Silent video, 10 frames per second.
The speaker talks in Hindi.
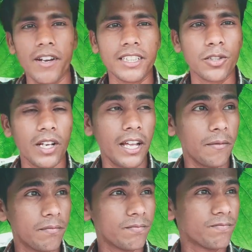वैसे तो खैर
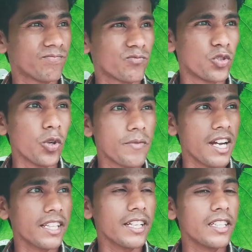धूप
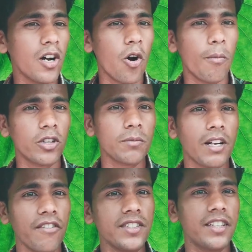ज़्यादा नहीं है और मौसम
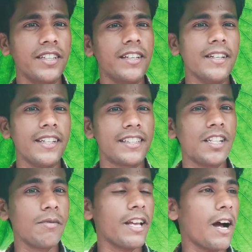काफ़ी सही है
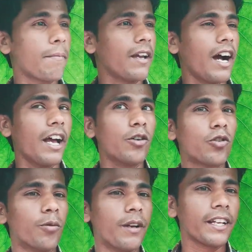इसलिए मैं यहाँ पे हाँ, हाँ। आया हूँ
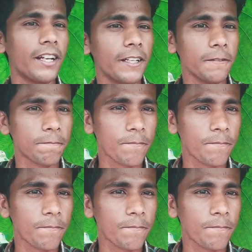घूमने के लिए